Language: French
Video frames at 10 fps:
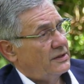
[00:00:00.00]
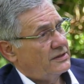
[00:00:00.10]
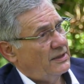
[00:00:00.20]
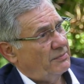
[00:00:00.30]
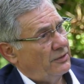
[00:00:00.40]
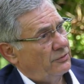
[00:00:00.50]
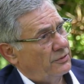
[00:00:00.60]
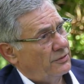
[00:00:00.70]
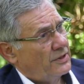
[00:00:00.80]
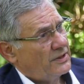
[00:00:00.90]
ces,
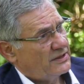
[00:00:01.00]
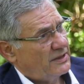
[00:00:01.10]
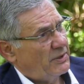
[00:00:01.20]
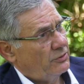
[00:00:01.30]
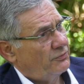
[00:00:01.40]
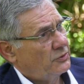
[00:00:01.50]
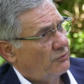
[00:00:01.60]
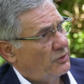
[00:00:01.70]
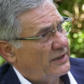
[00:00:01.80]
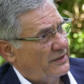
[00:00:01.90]
panneaux,
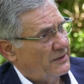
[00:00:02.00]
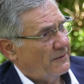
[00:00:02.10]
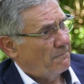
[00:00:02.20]
photovoltaïques